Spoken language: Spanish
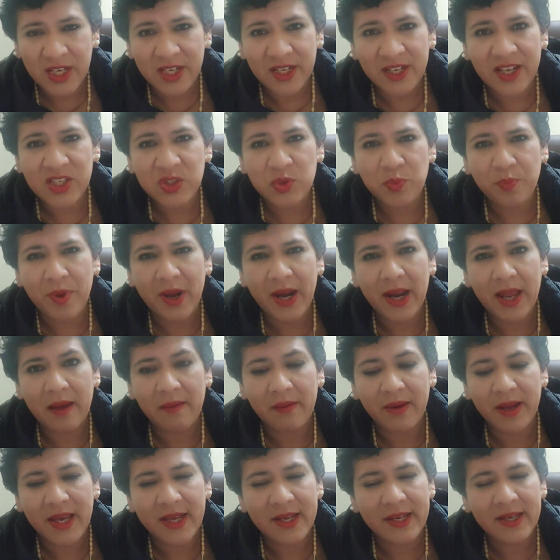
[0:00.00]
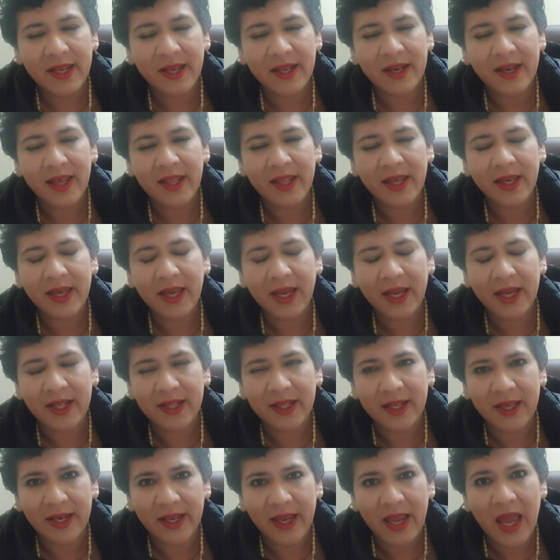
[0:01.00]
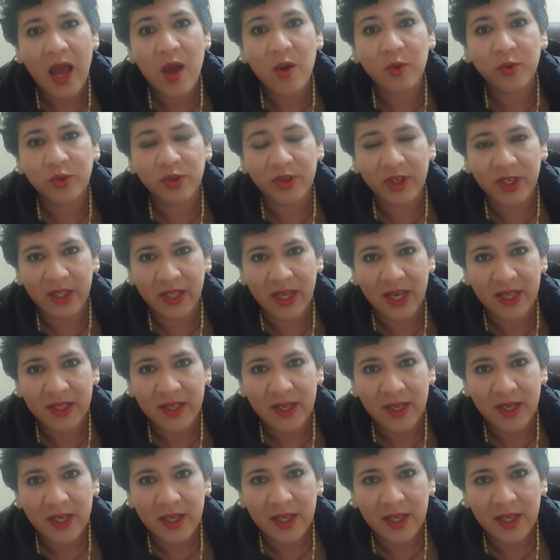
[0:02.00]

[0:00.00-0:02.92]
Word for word: ni a su palabra, ni a nada que genere autoridad.